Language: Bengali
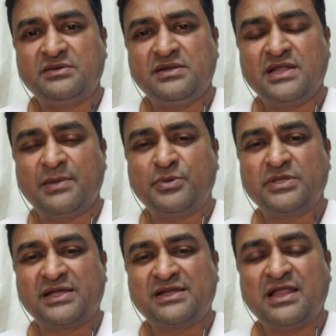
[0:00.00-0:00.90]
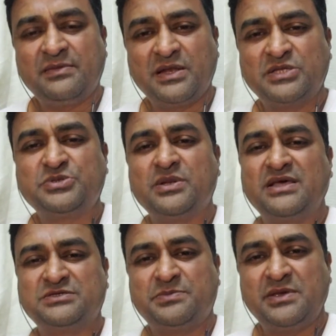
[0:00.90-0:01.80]
নিরাপদ একটা লেভেলে চলে
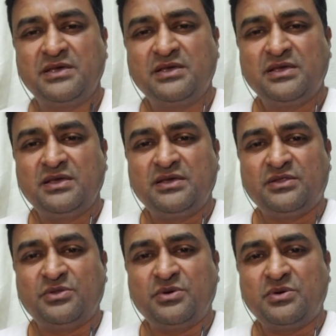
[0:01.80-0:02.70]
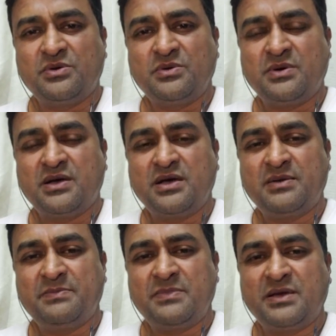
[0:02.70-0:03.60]
আসবে তো
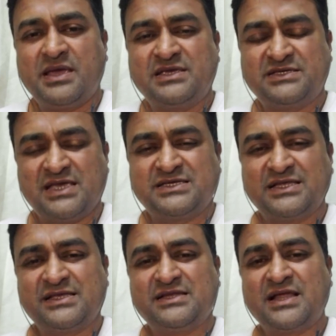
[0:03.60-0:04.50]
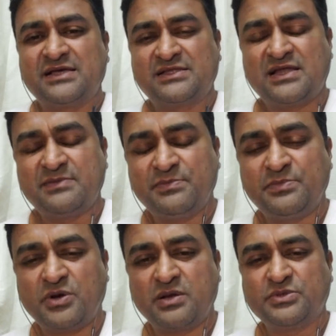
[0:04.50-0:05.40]
এই সেই সাথে ডাক্তার
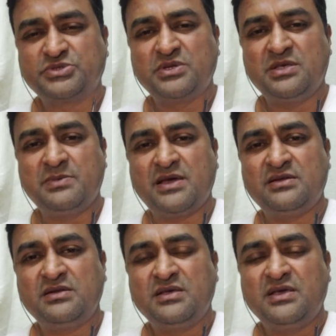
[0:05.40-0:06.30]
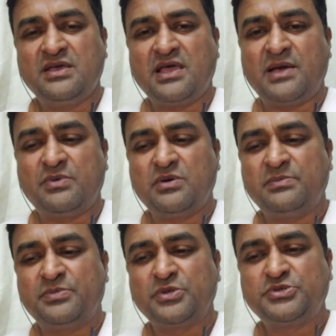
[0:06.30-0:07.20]
পরামর্শ নেবেন এবং
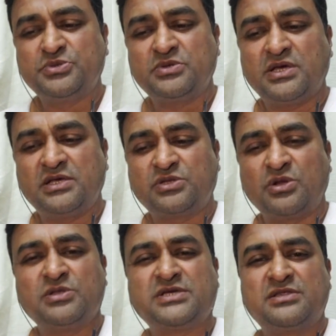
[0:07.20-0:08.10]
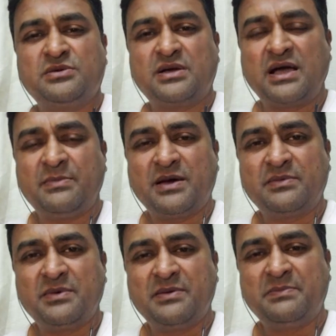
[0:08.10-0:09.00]
প্রচুর তরল জাতীয় খাবার
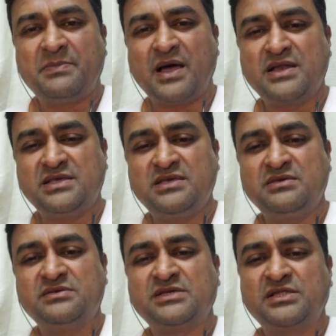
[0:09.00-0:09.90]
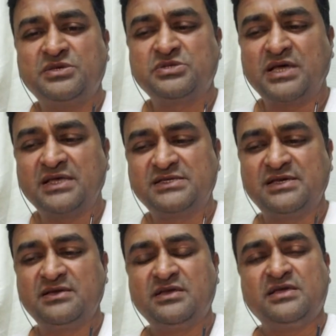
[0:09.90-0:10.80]
পানি জাতীয় যা আছে
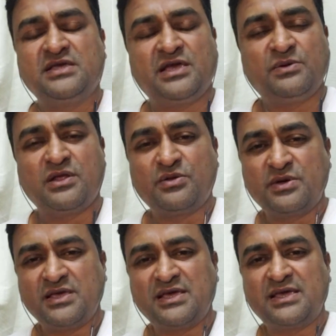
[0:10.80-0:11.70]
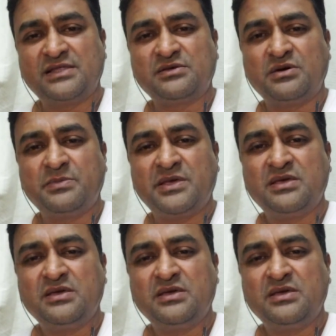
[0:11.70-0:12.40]
এগুলো রোগীকে খেতে হবে